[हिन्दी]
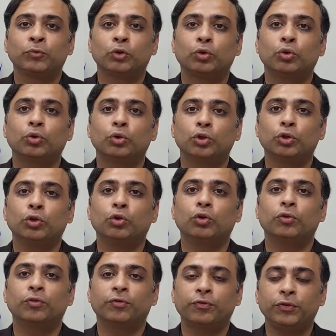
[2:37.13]
तो
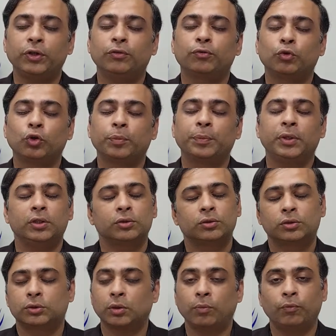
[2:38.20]
योर फी वुड बी
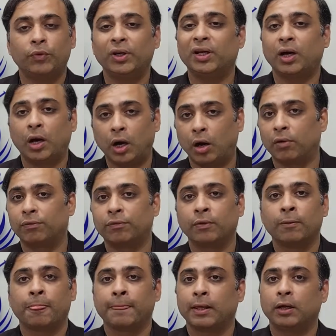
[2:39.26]
समवेयर हाफ
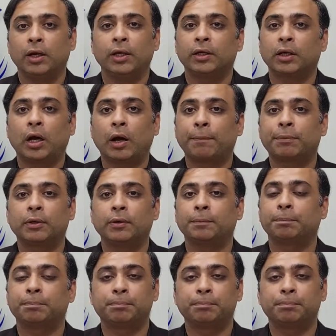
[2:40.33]
लाइक आपके